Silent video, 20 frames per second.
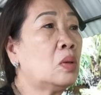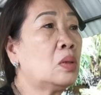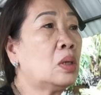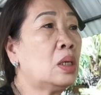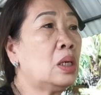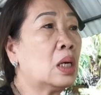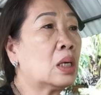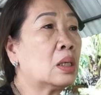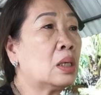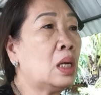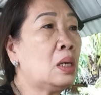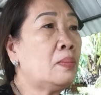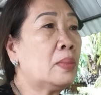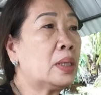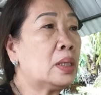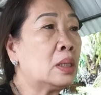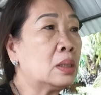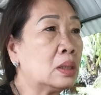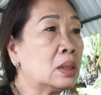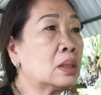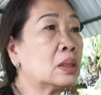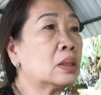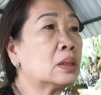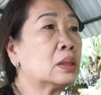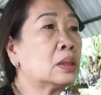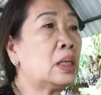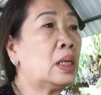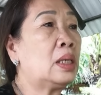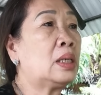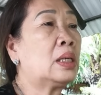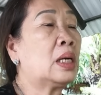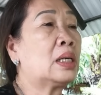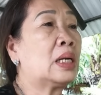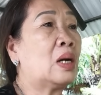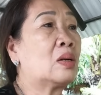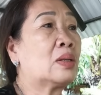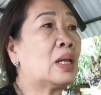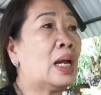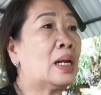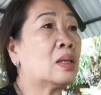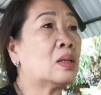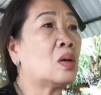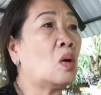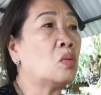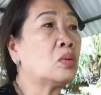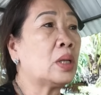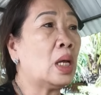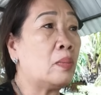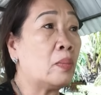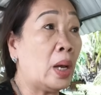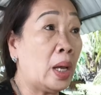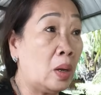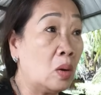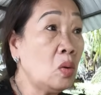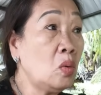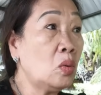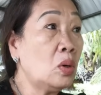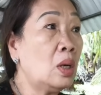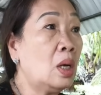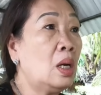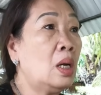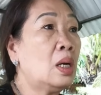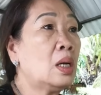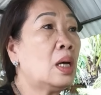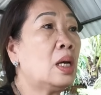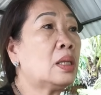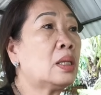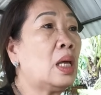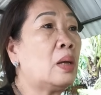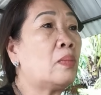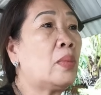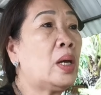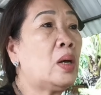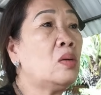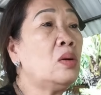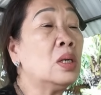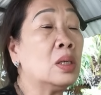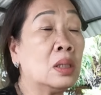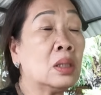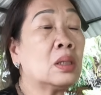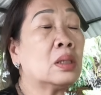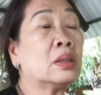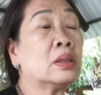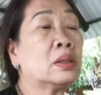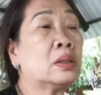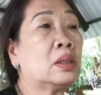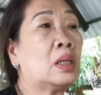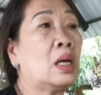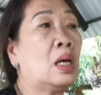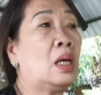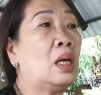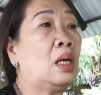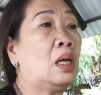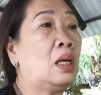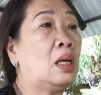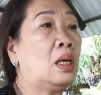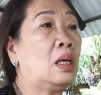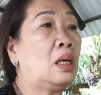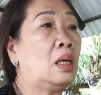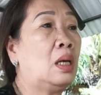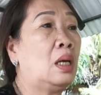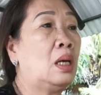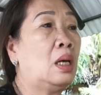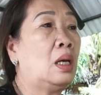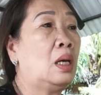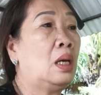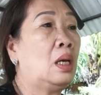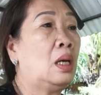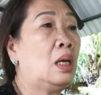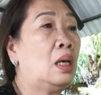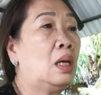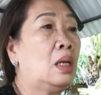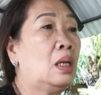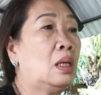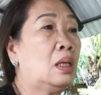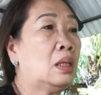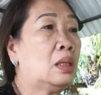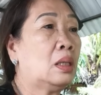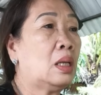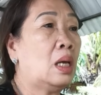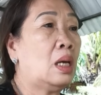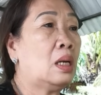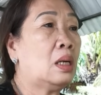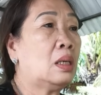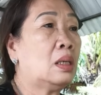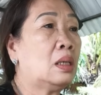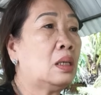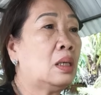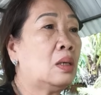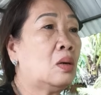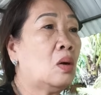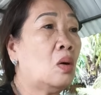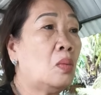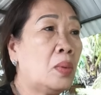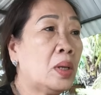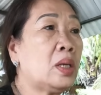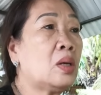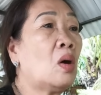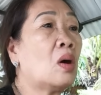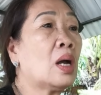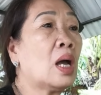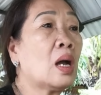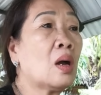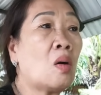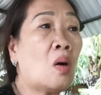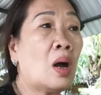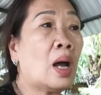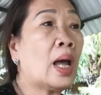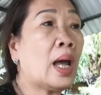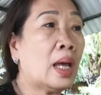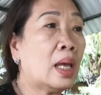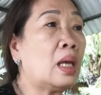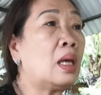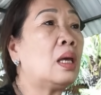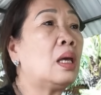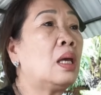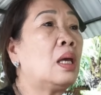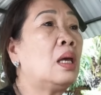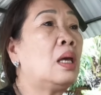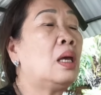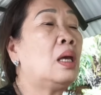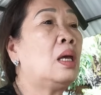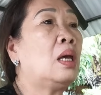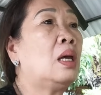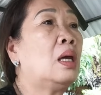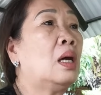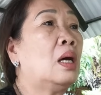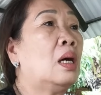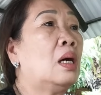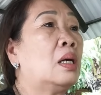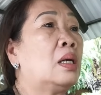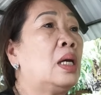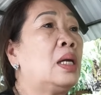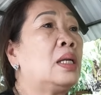cô nói lần nếu mà được thì cho là thành tụ tìm hiểu khi tìm hiểu được thì thì người, cô mới cho các con hay à,